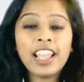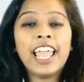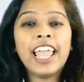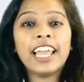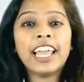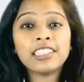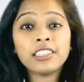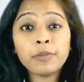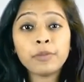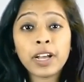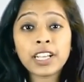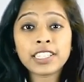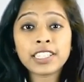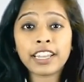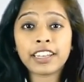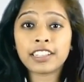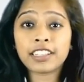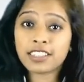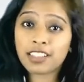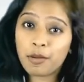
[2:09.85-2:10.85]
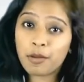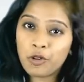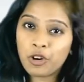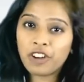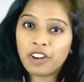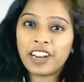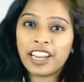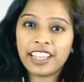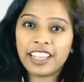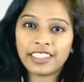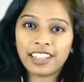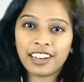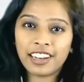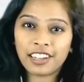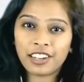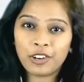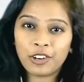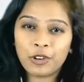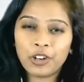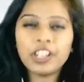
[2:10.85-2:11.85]
ஹெல்த் பாஸ்கெட்டின் சமூக
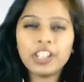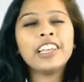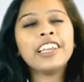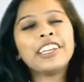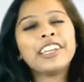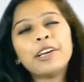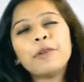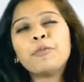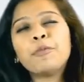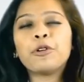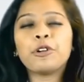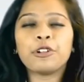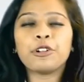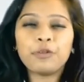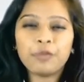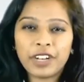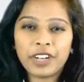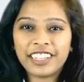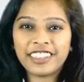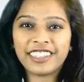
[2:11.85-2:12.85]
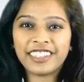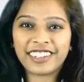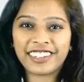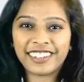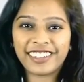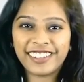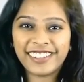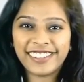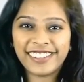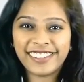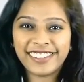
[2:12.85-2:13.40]
வலைத்தளங்களோடு எப்பொழுதும் இணைந்திருங்கள்